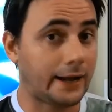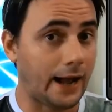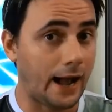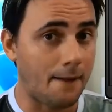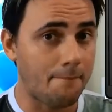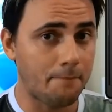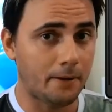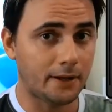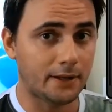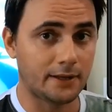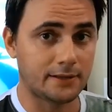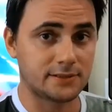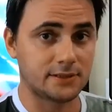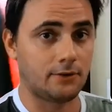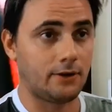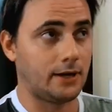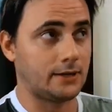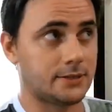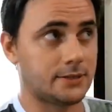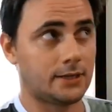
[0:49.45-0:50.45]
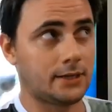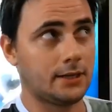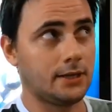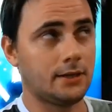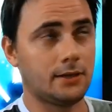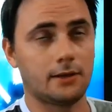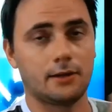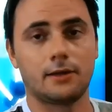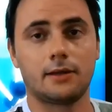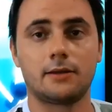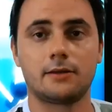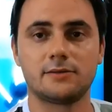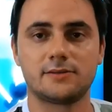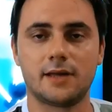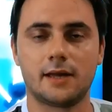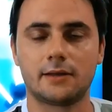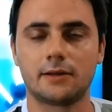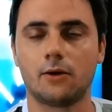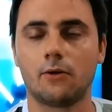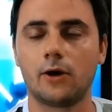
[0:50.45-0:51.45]
A capa, que essa aqui, quem
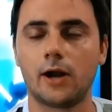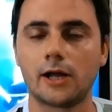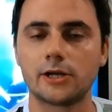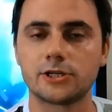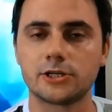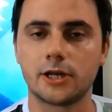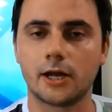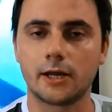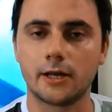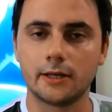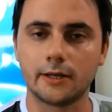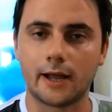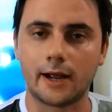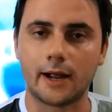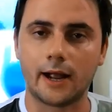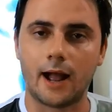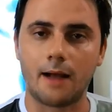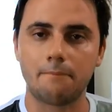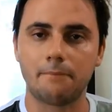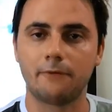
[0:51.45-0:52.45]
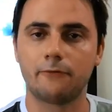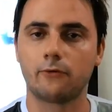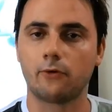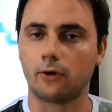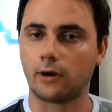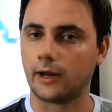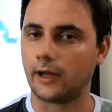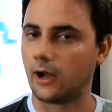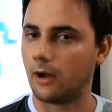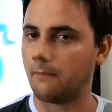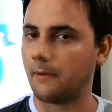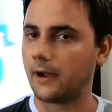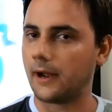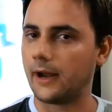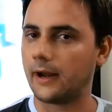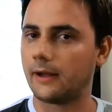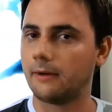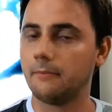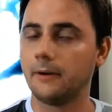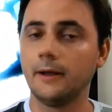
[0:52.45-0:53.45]
quiser dar uma olhadinha aí na capa, ficou legal pra
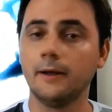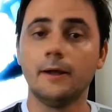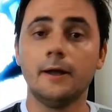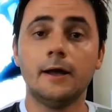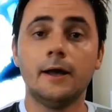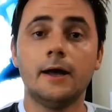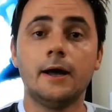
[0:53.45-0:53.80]
caramba.